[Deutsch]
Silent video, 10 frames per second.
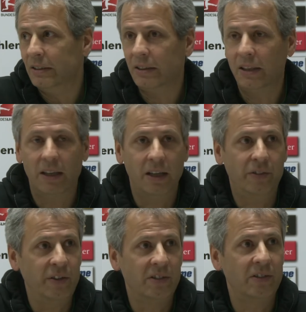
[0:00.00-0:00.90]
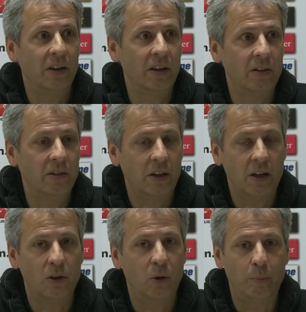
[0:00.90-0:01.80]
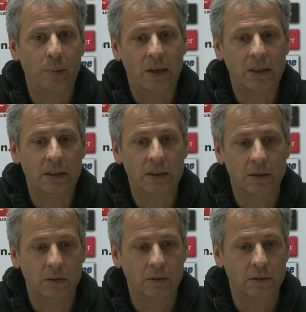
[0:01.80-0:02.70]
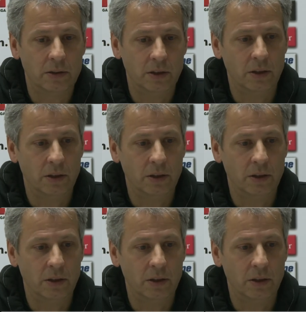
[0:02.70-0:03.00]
sehr effizient, sehr kompakt und